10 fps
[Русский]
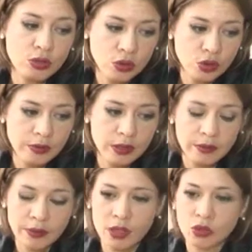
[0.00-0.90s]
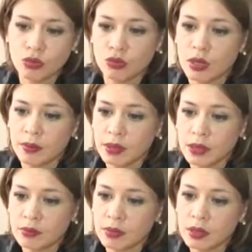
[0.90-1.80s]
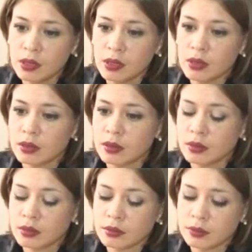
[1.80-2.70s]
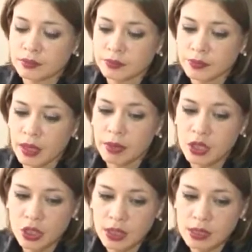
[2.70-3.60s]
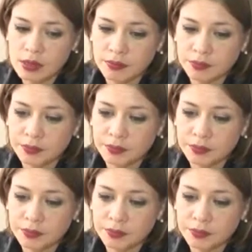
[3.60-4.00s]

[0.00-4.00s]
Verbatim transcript: сложного товара, что необходимо э, обращаться